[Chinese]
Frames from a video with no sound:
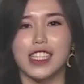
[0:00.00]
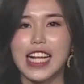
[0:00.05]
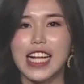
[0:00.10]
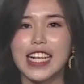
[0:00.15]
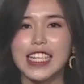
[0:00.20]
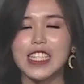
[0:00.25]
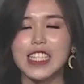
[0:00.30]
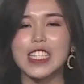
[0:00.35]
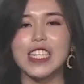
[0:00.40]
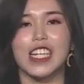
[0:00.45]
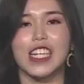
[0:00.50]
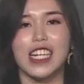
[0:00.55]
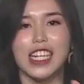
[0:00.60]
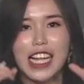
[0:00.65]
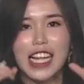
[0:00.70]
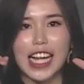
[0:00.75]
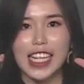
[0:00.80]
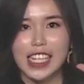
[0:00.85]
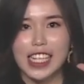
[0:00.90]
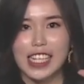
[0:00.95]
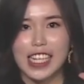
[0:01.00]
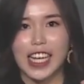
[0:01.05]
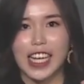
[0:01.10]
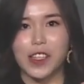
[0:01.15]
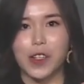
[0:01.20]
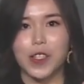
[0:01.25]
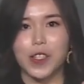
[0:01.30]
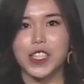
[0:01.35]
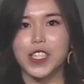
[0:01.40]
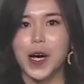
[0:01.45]
但是他的脸
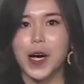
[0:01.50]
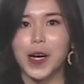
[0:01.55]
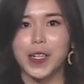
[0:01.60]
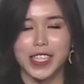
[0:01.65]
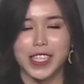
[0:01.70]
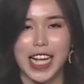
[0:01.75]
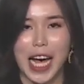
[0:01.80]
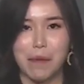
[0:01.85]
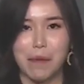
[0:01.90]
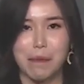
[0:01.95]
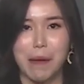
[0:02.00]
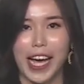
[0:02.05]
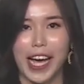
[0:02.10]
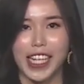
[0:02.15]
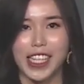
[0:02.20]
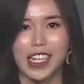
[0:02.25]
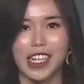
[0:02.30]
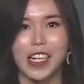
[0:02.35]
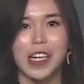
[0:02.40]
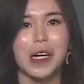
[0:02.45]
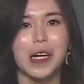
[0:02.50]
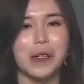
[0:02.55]
哦是很苍白的，